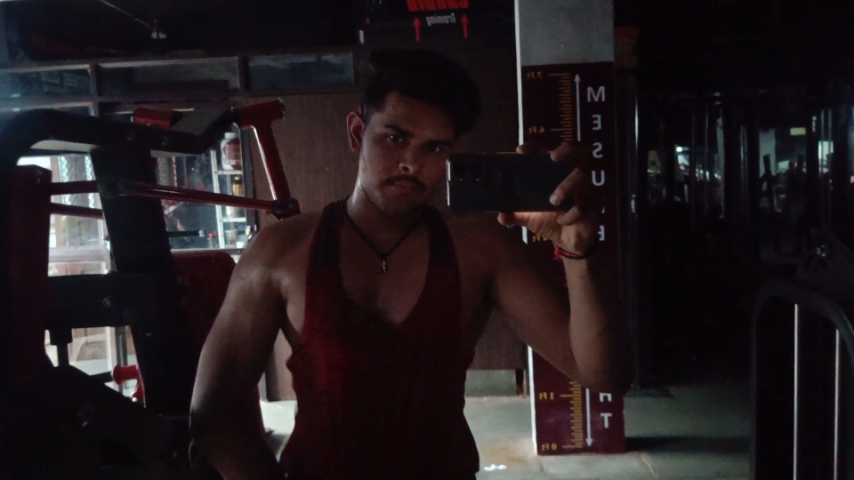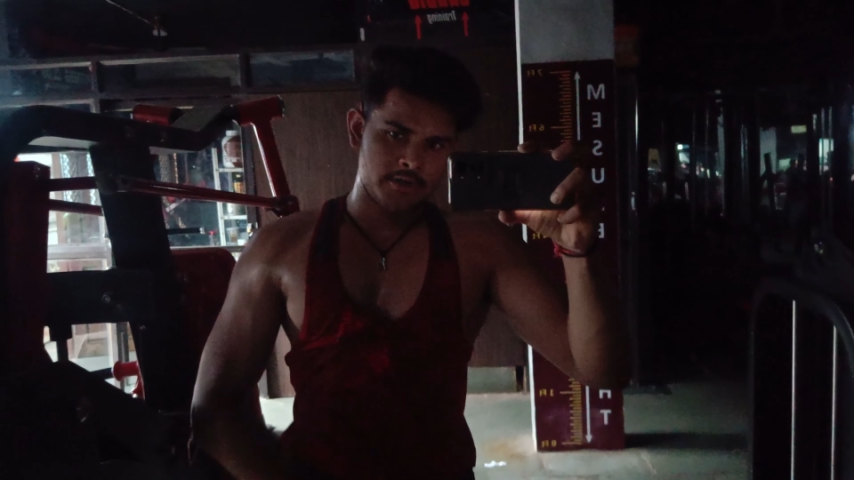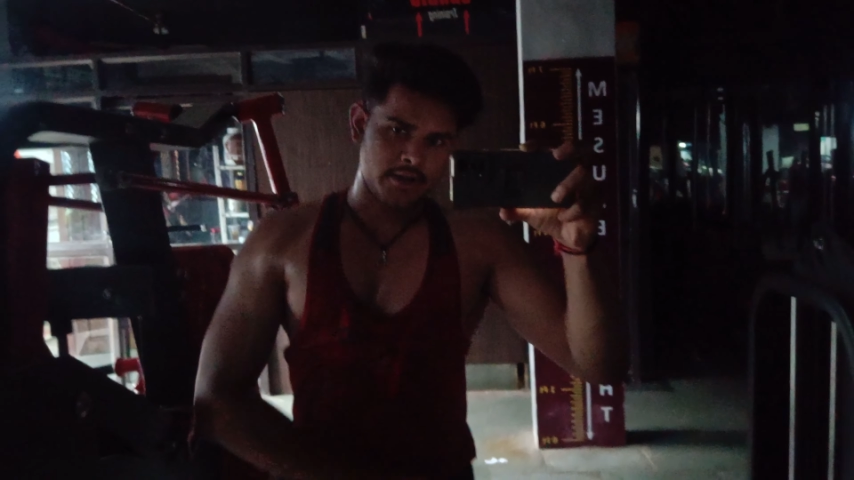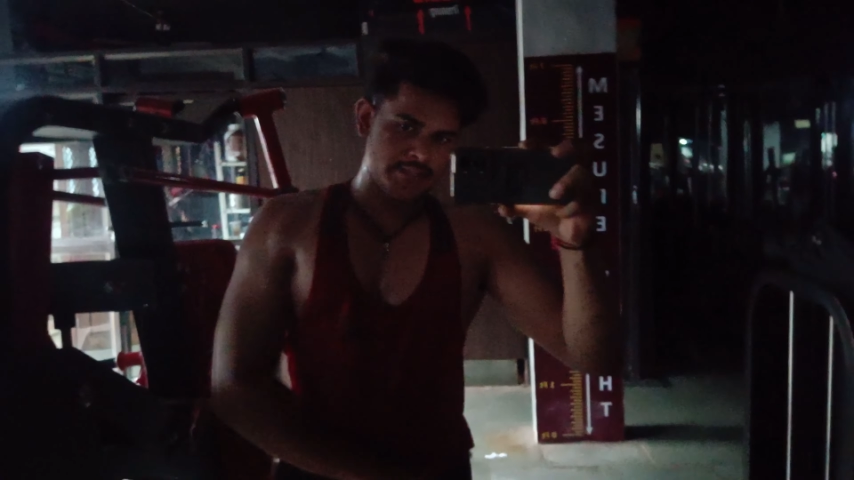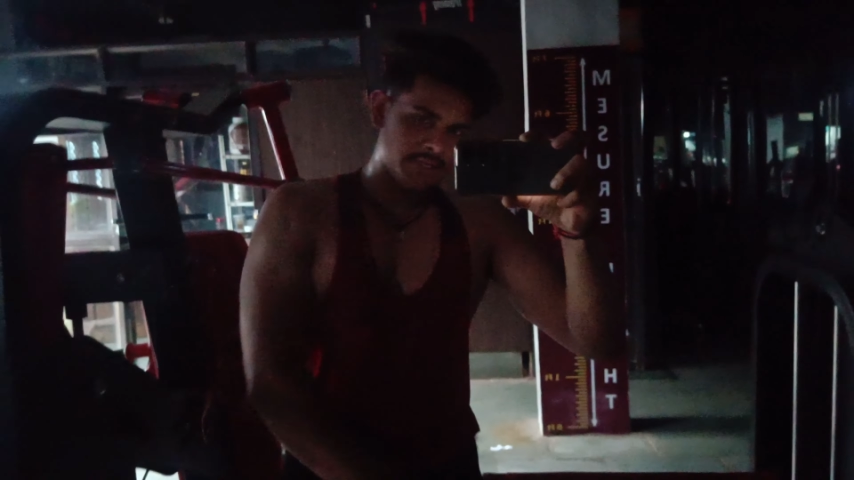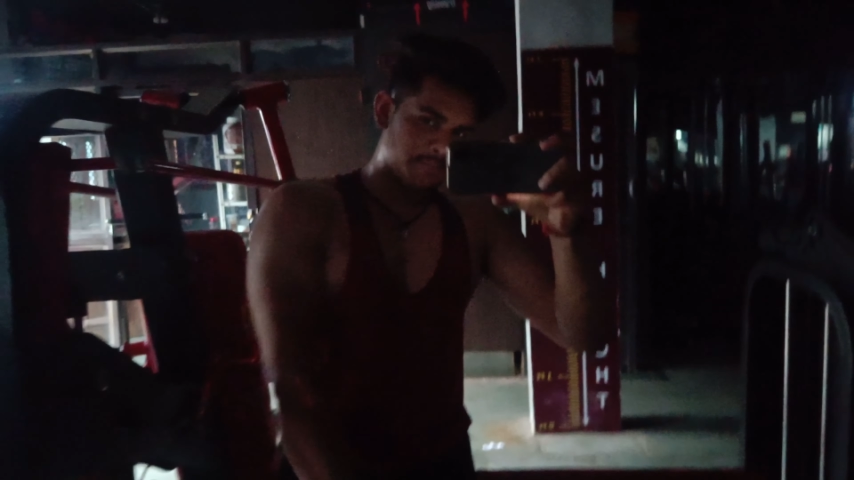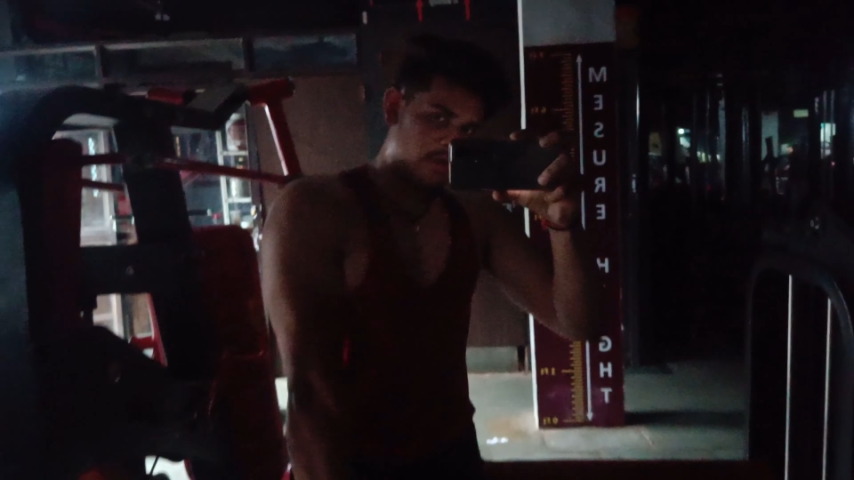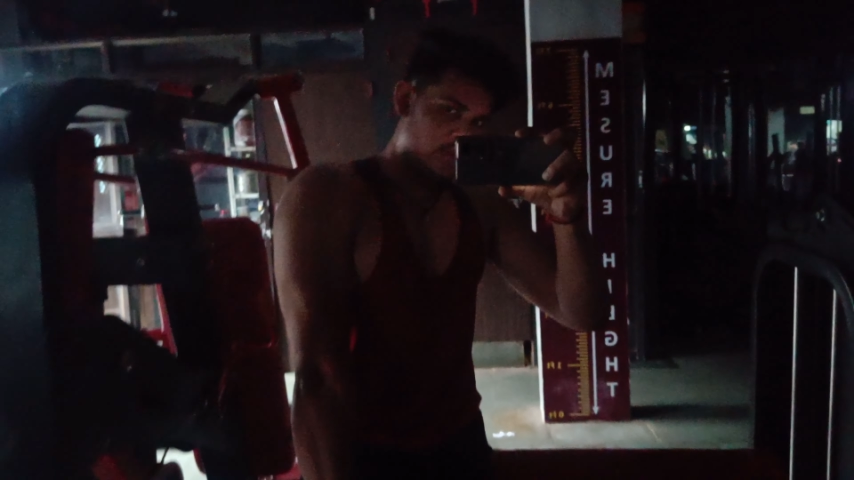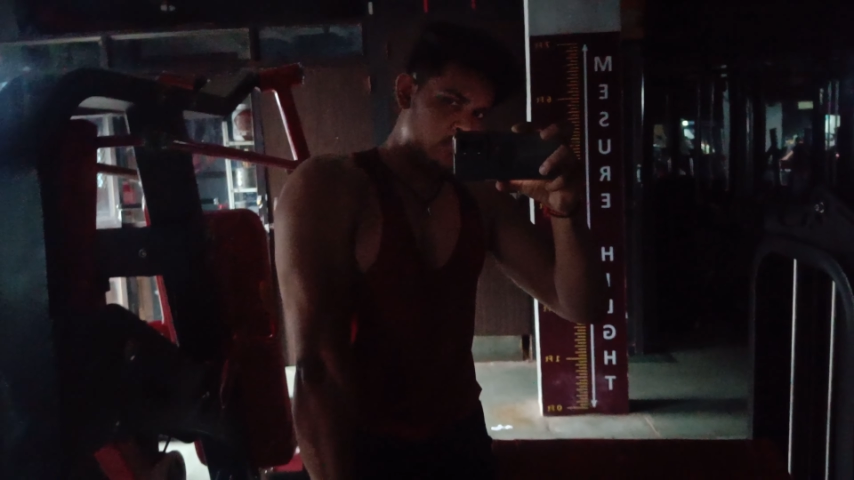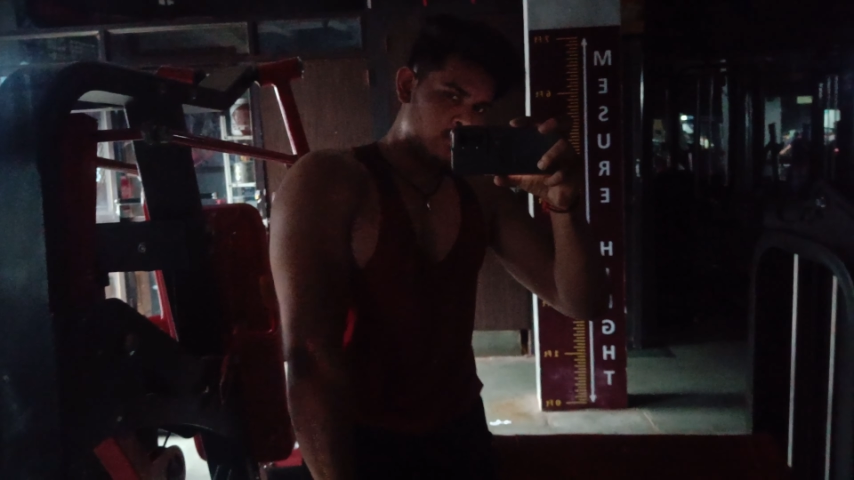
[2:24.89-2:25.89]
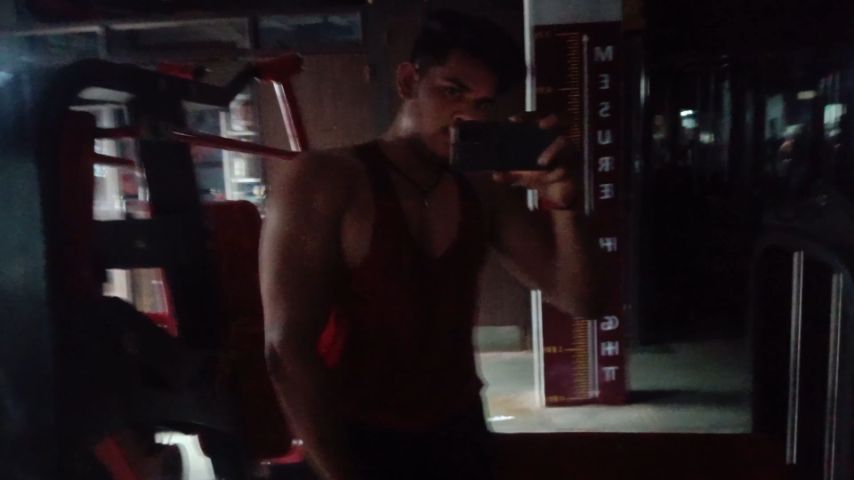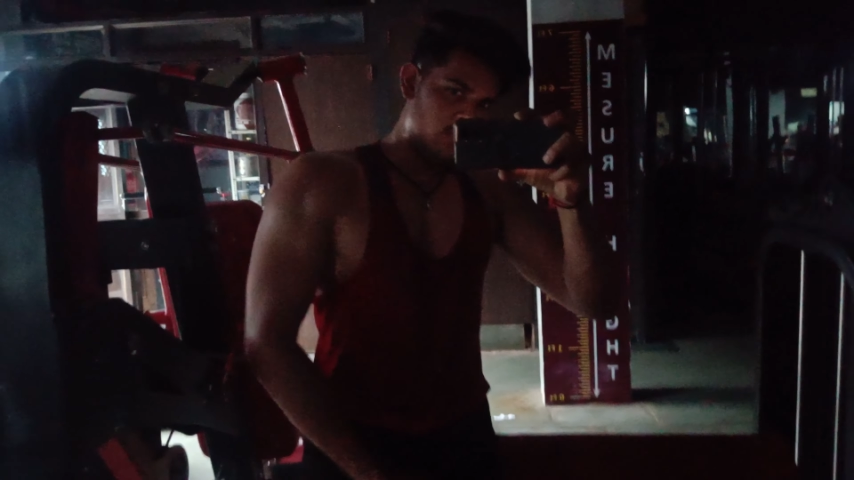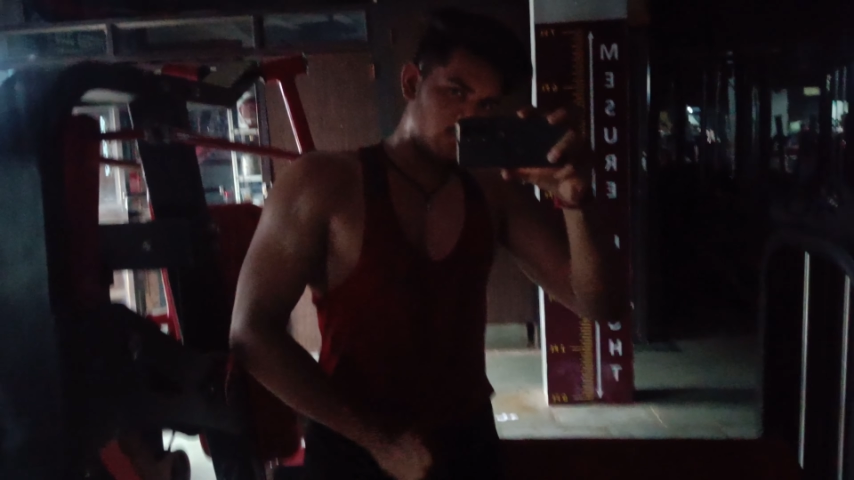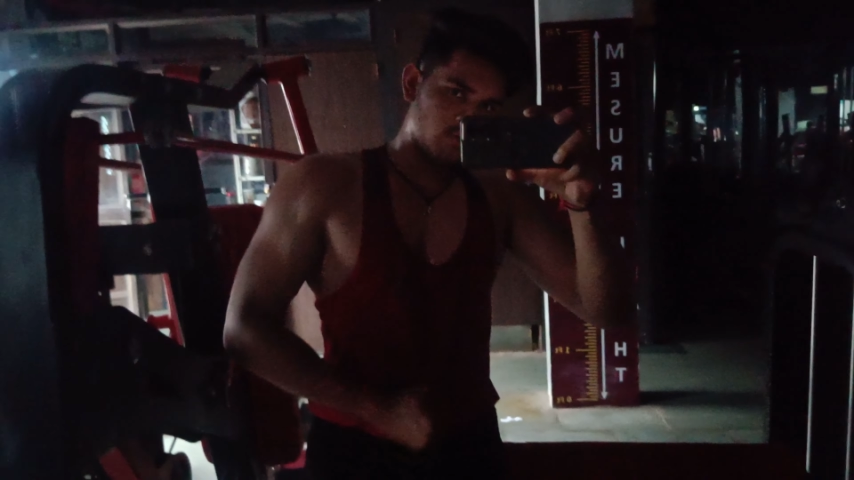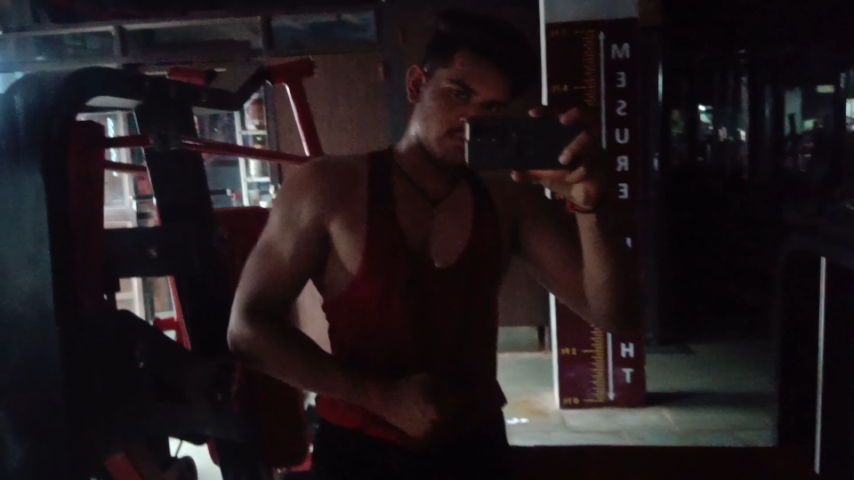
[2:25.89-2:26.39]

रहा है मैं ट्राइसेप का करूँगा